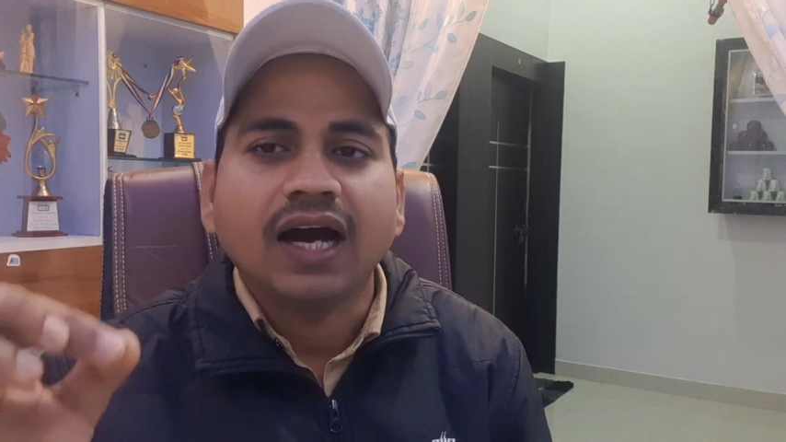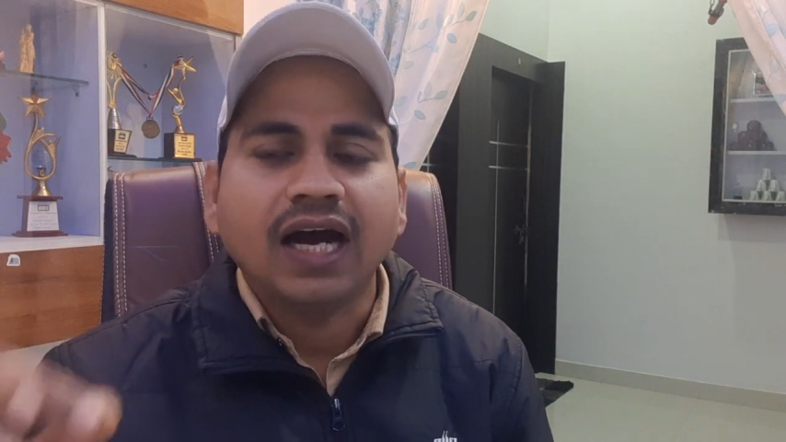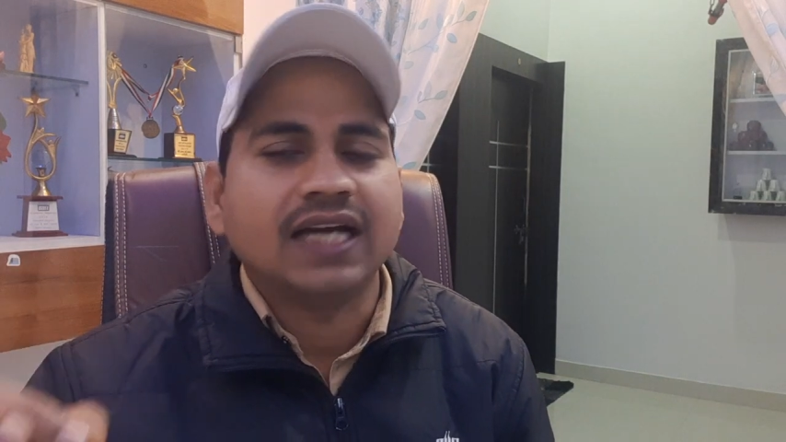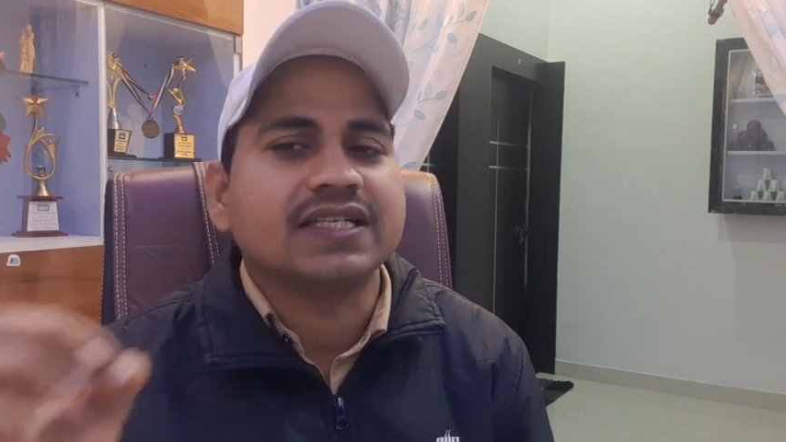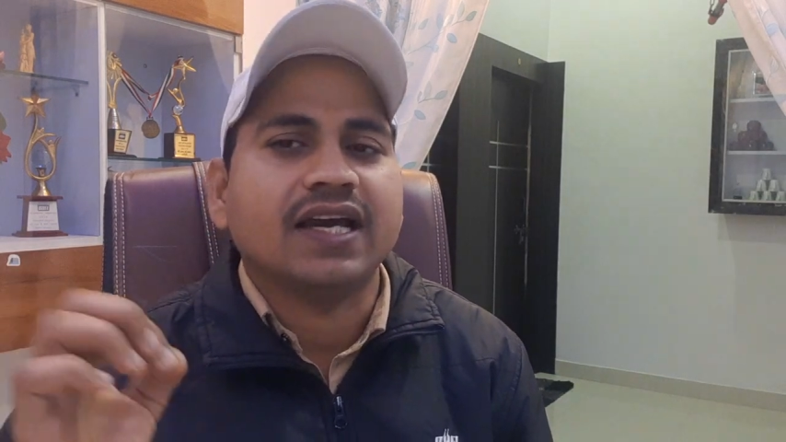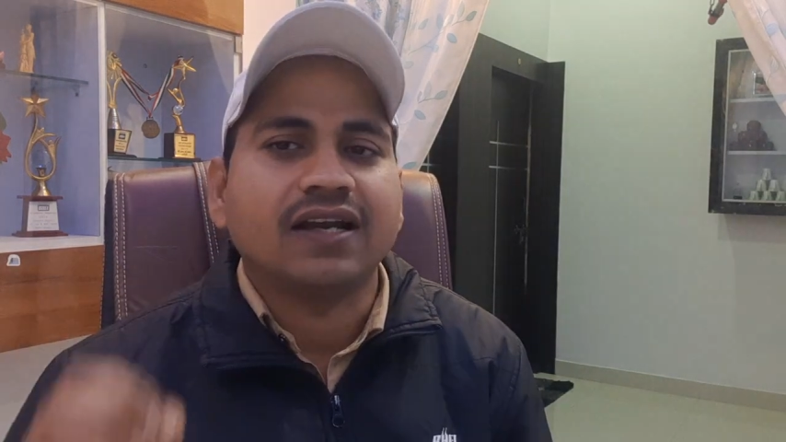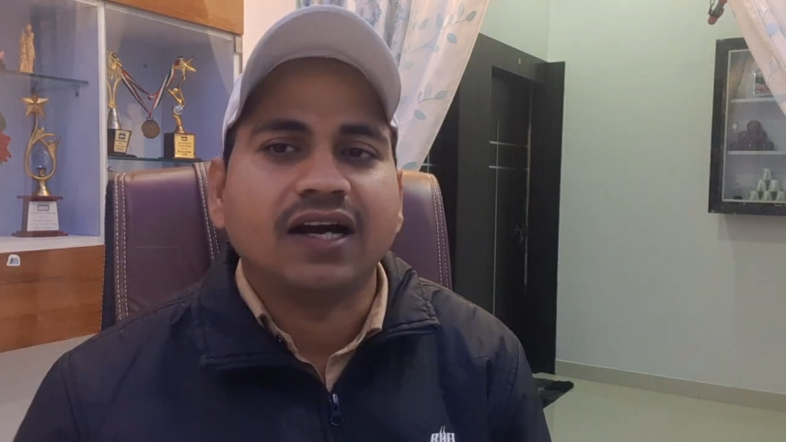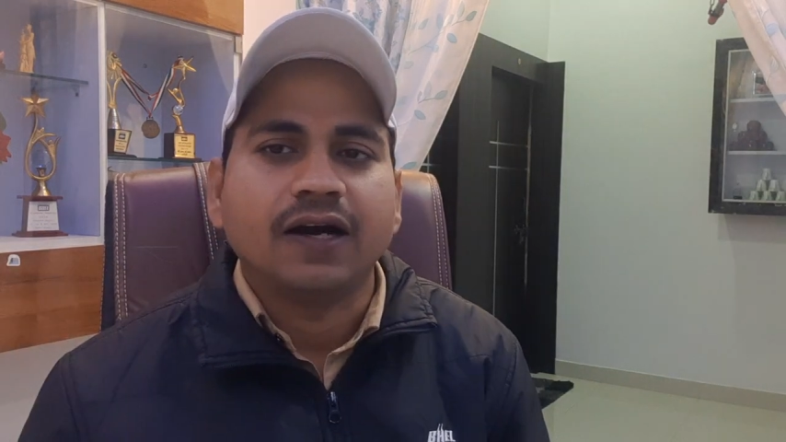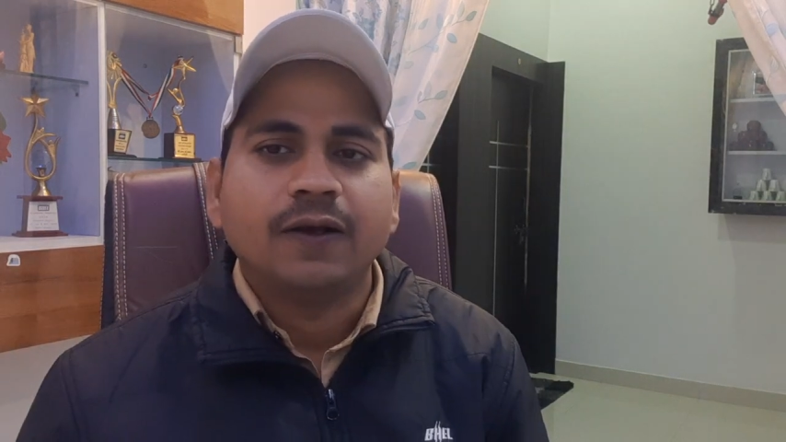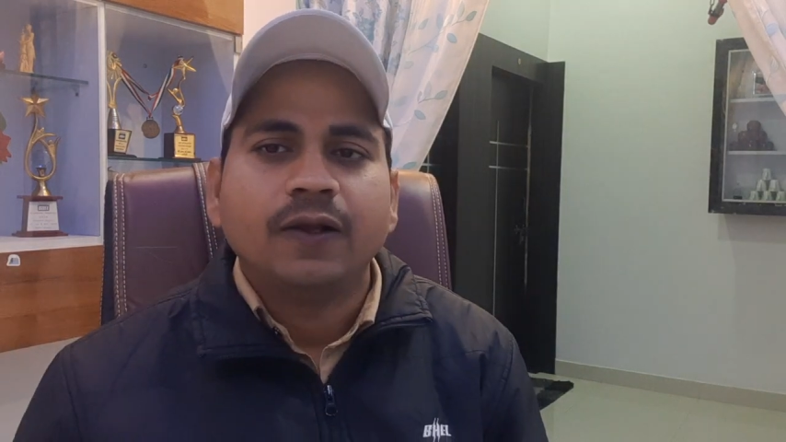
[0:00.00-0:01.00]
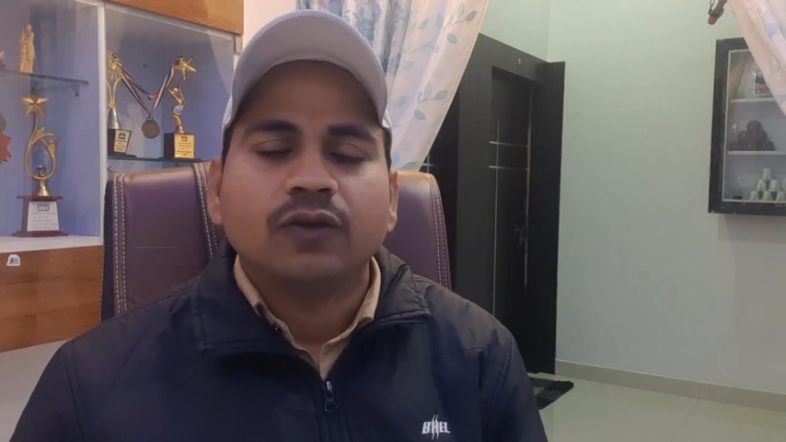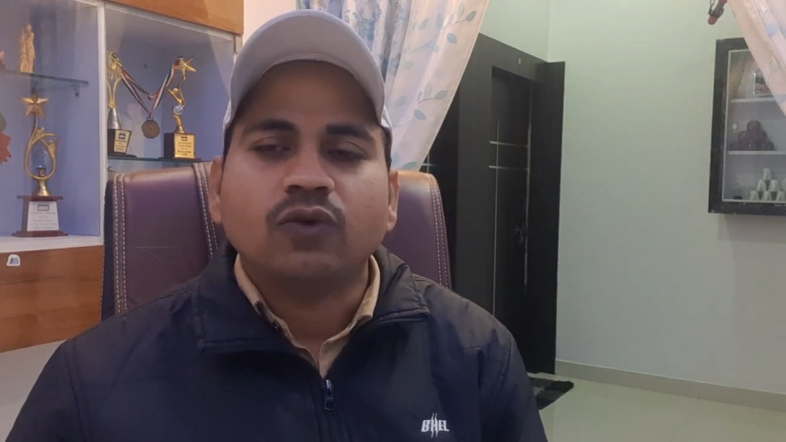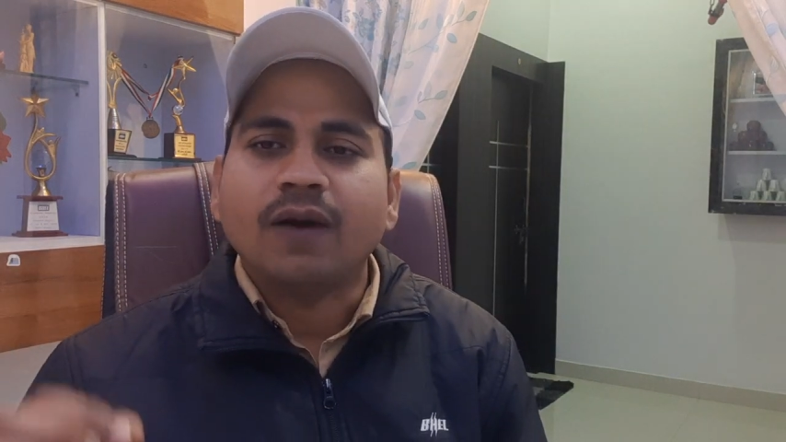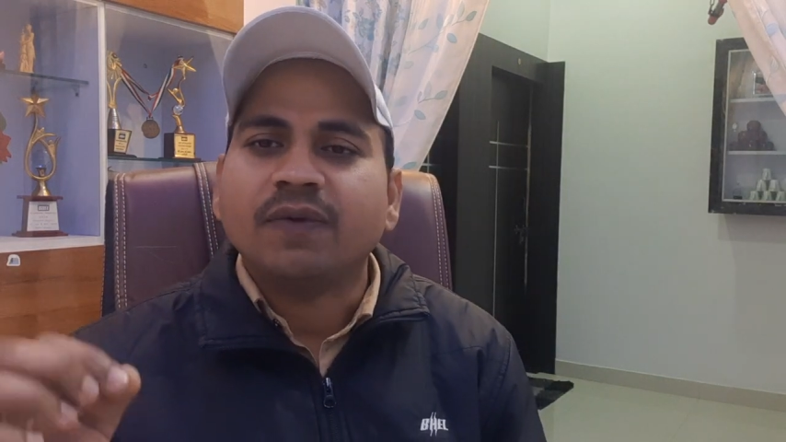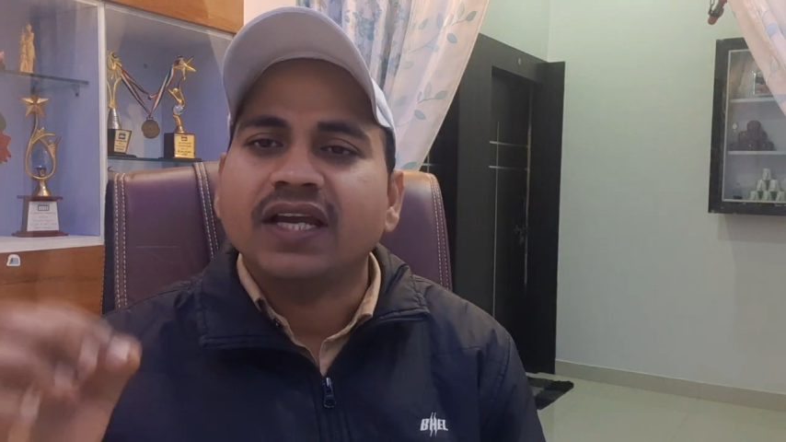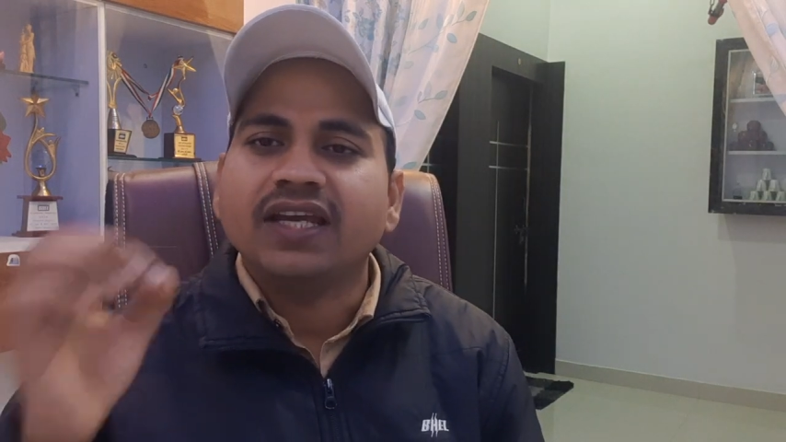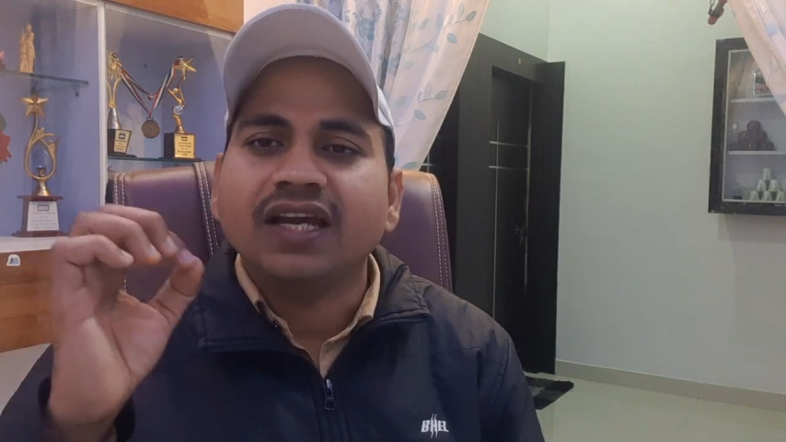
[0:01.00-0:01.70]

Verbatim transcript: आ जाएगा तो आपका